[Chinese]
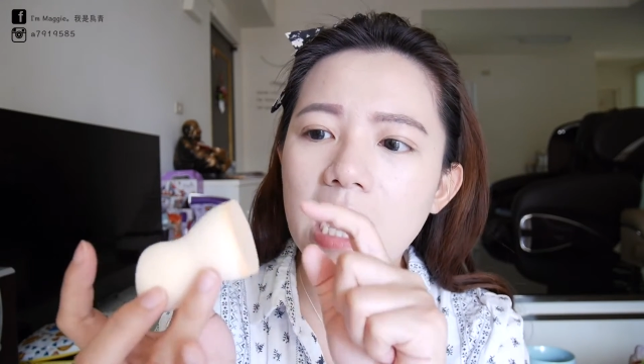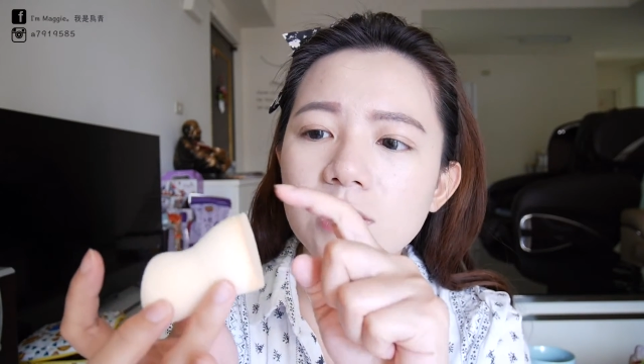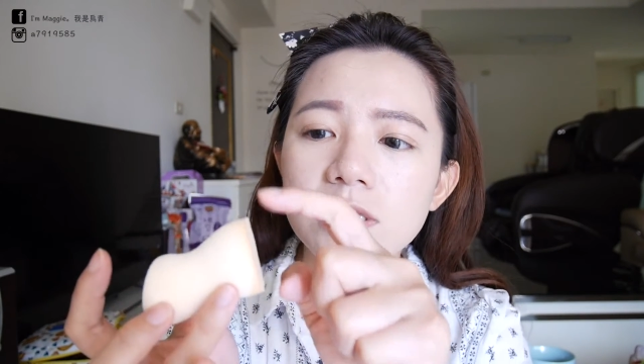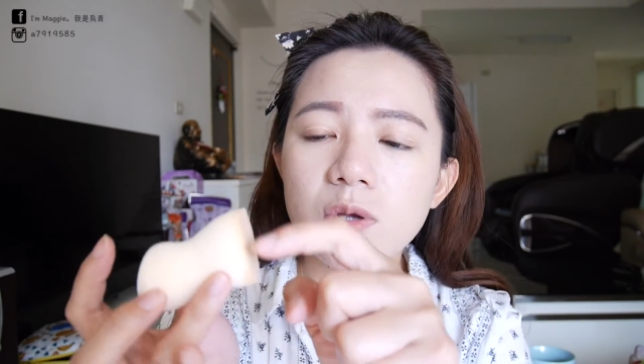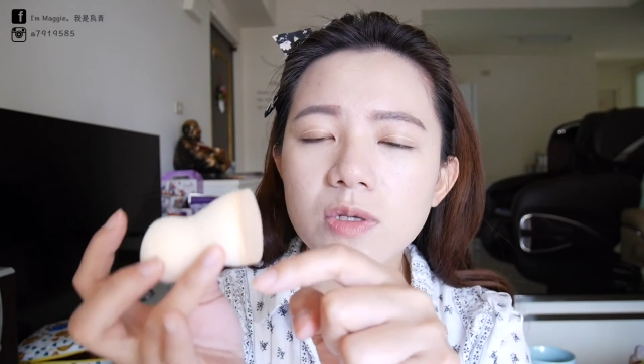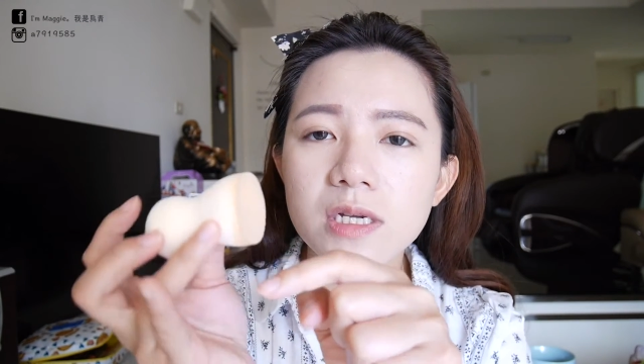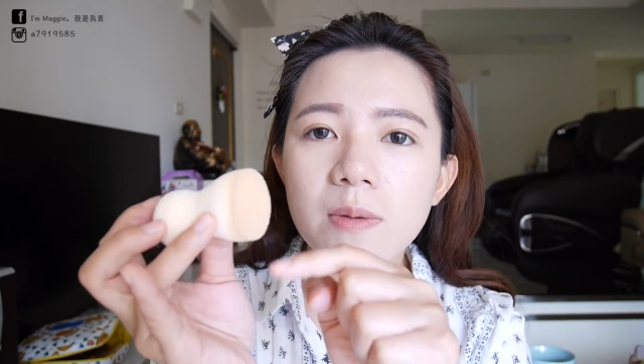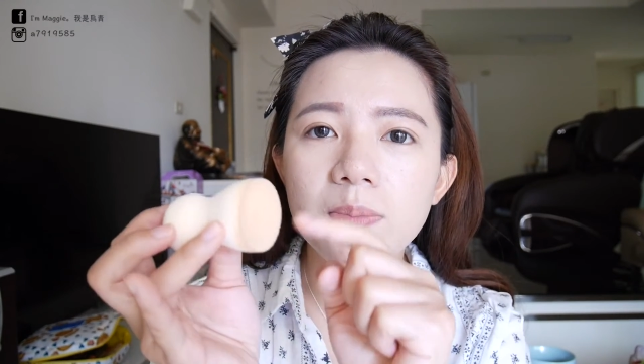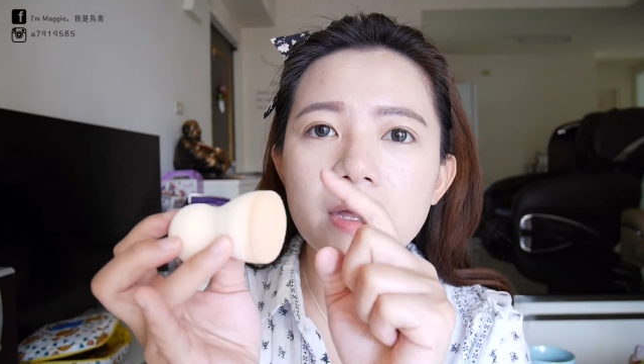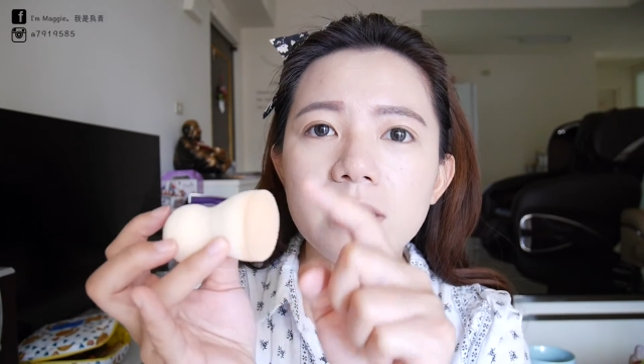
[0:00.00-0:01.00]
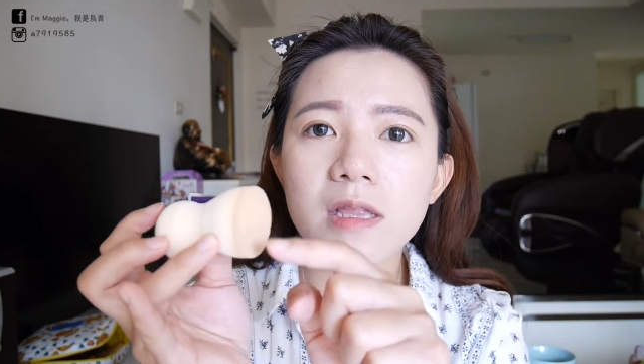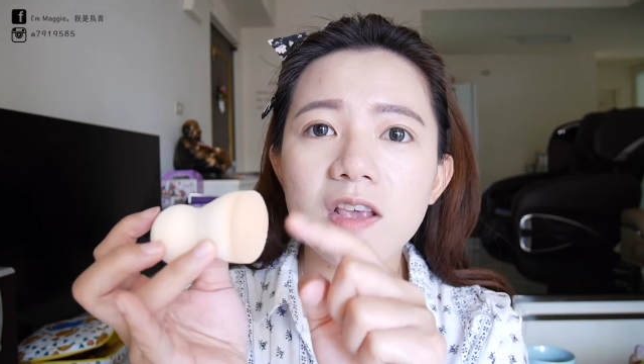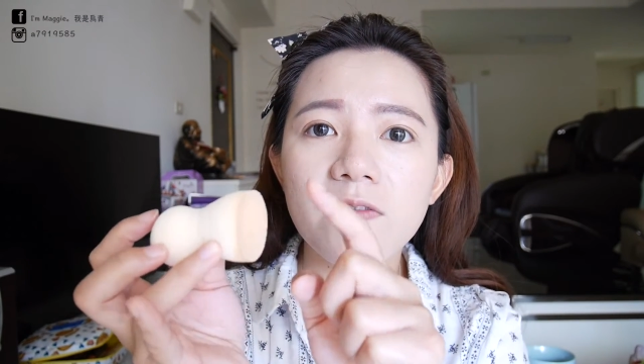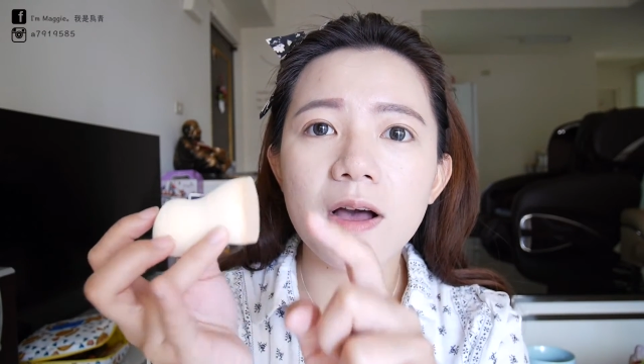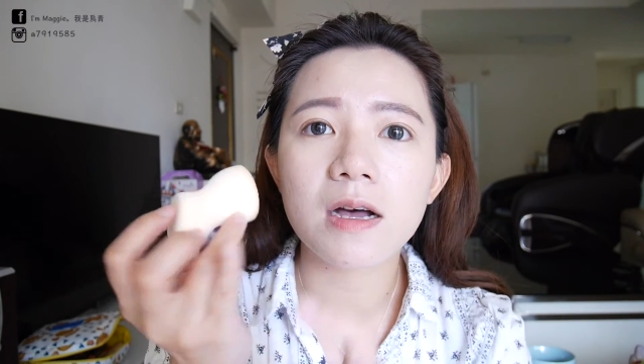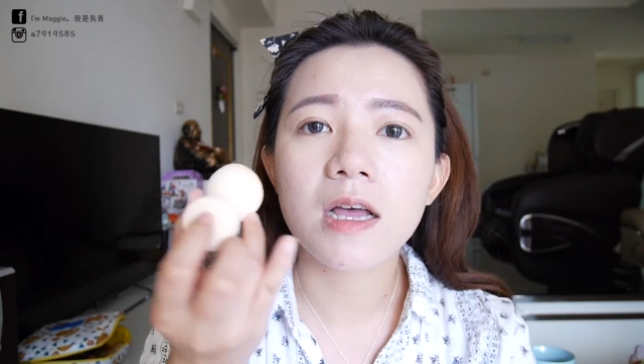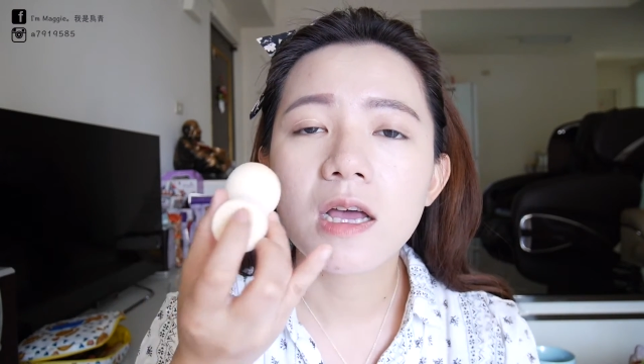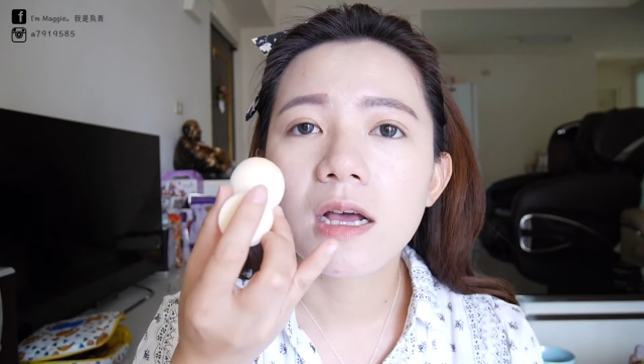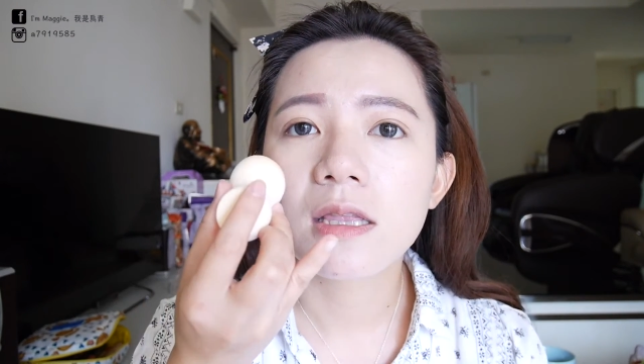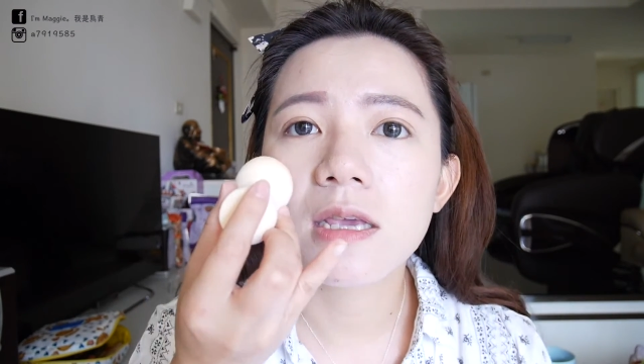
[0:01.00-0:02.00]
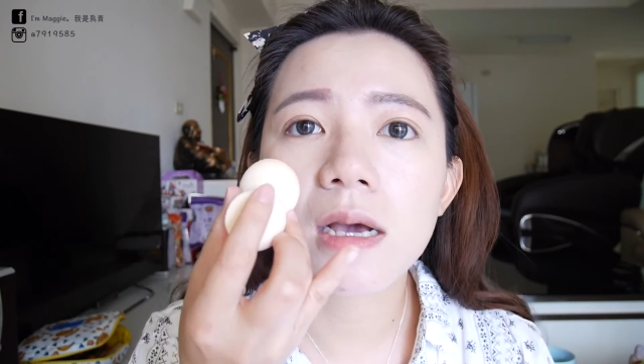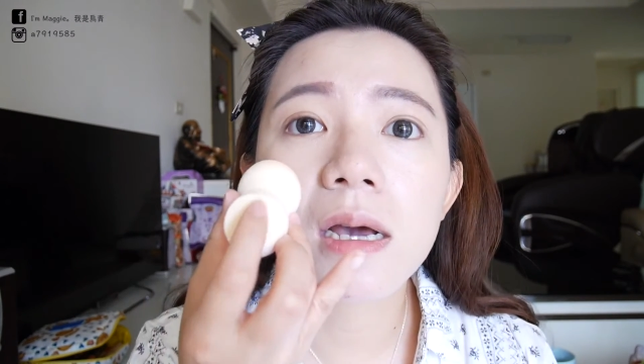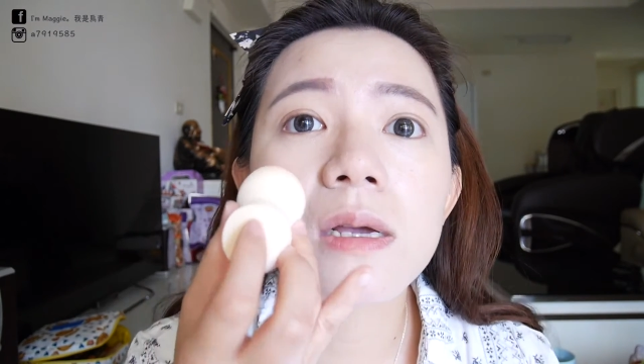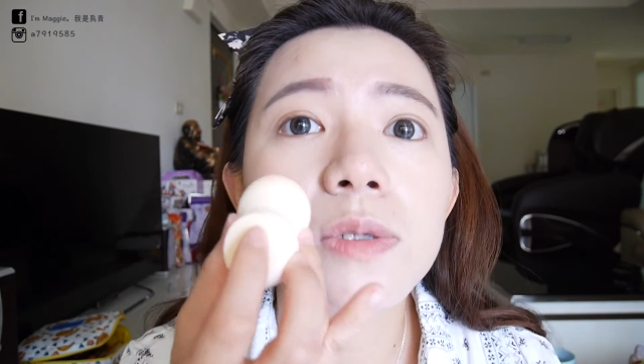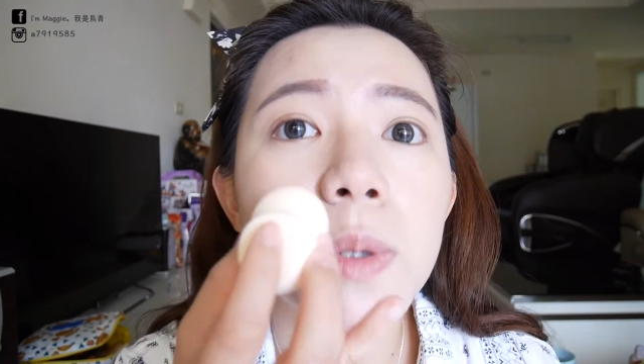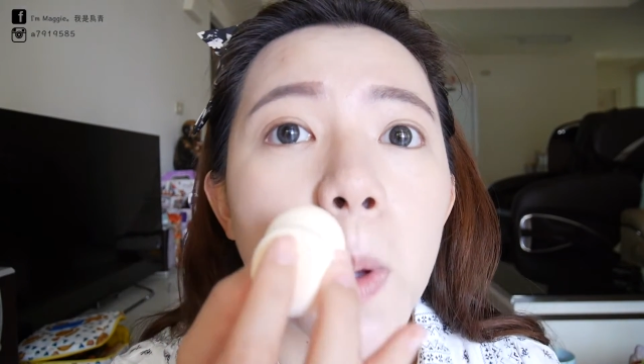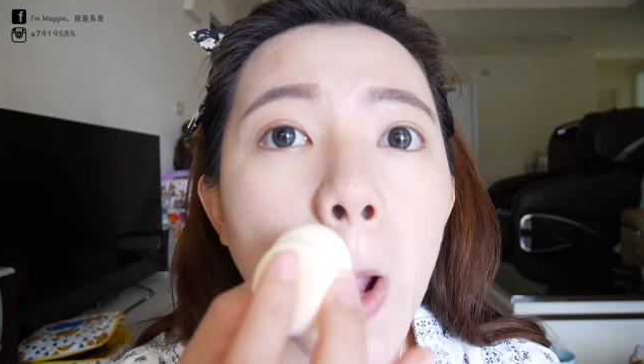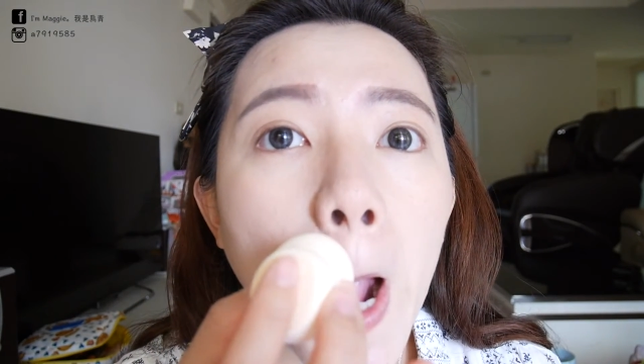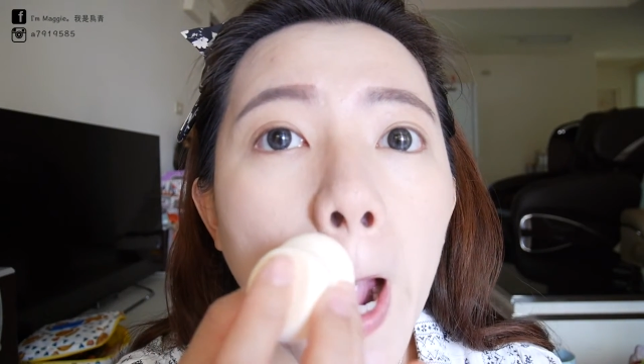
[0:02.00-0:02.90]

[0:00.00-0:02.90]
它就是从这个边的地方你也可以去。